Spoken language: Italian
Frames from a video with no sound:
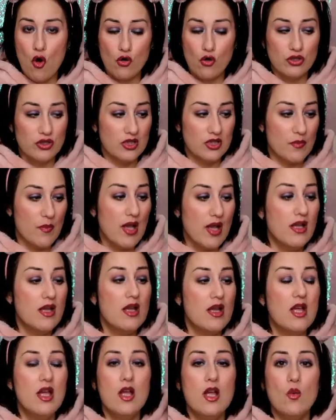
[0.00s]
ottime
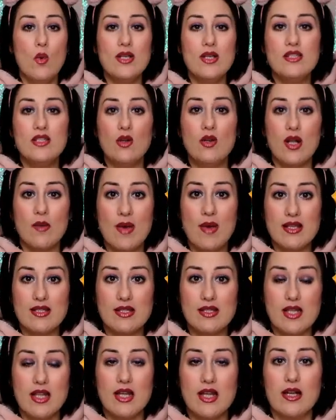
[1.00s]
questa è una
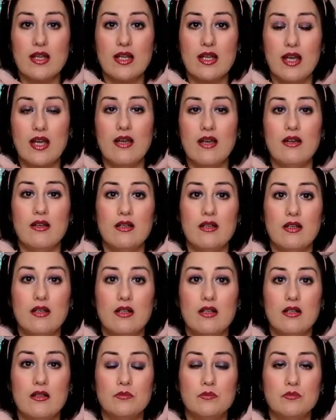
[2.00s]
maschera che
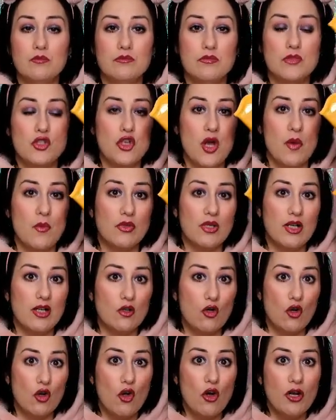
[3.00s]
ehm, diciamo dal
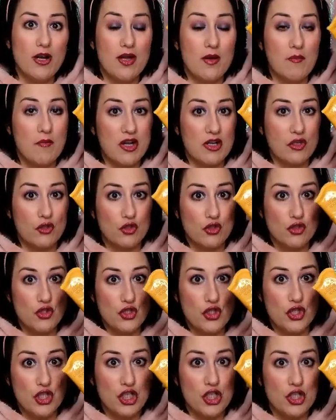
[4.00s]
colore
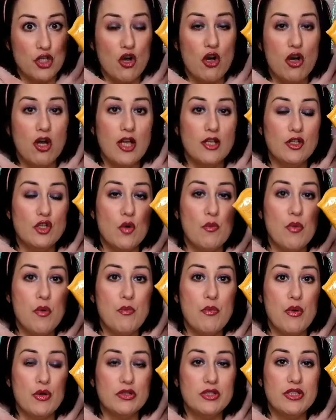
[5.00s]
marroncino e dopo un
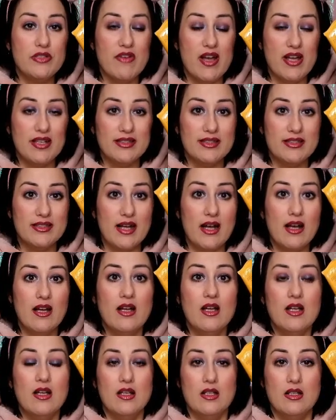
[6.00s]
po' diventa
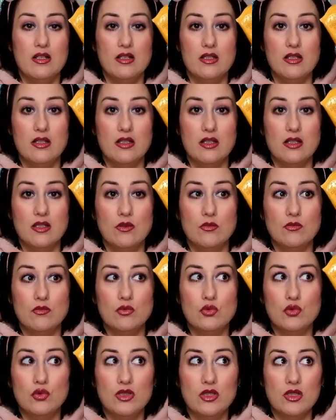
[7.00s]
ehm,
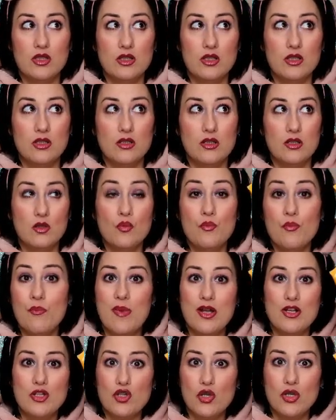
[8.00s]
un, un
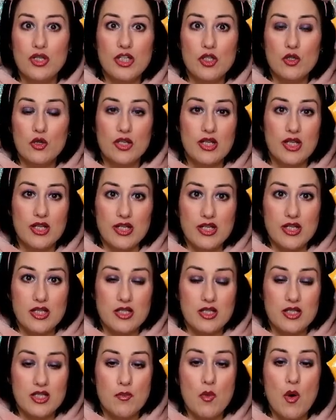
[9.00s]
beggiolino
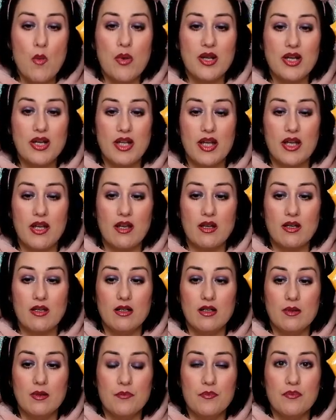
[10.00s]
chiarissimo perché
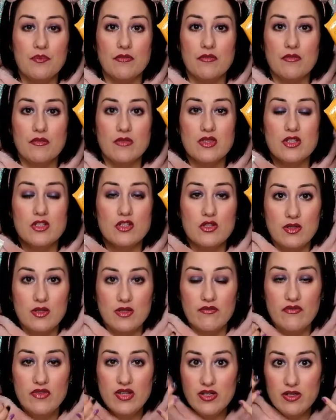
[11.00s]
ehm,
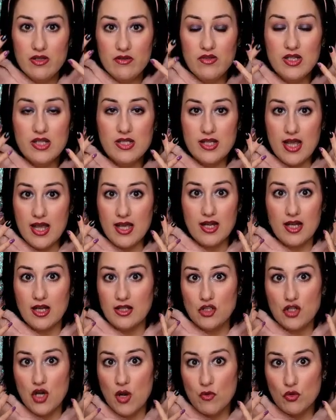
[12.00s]
vi, vi, secca
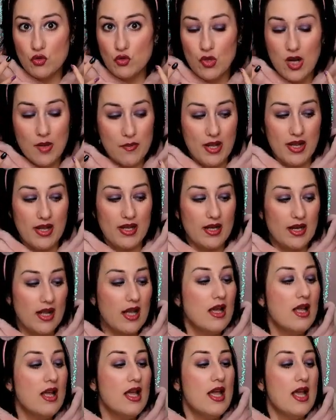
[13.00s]
diciamo sulla pelle
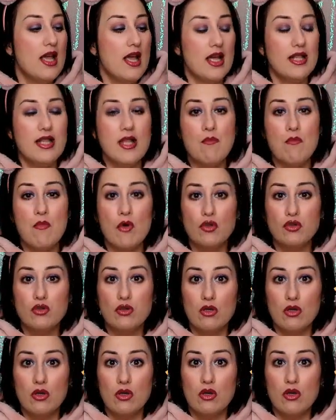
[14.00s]
ed è
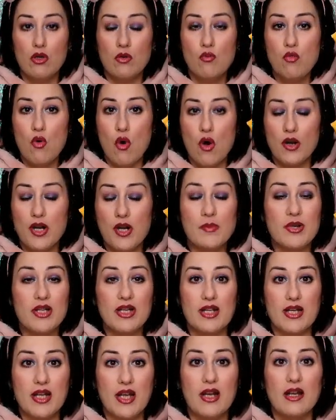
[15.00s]
molto buona
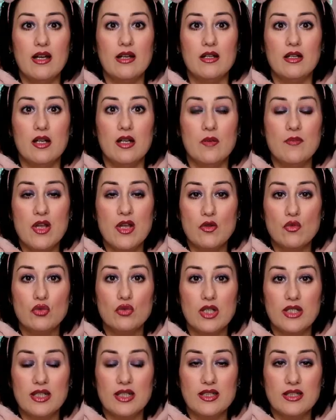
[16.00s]
perché eh, mi
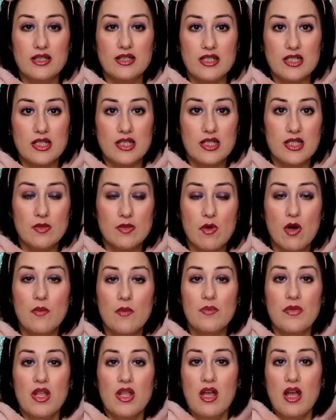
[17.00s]
aiuta tantissimo
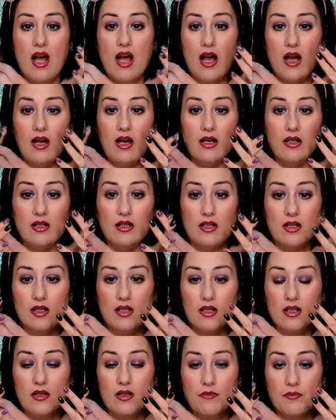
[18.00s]

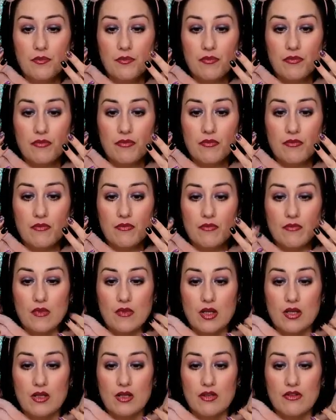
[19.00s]
a, a, mm,
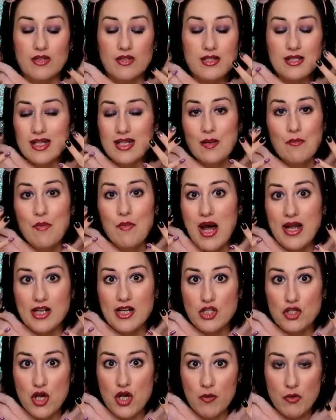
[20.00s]
a scrabbare
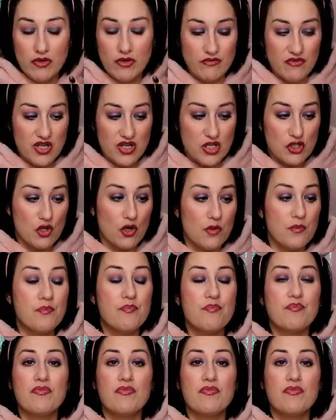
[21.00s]
diciamo il viso.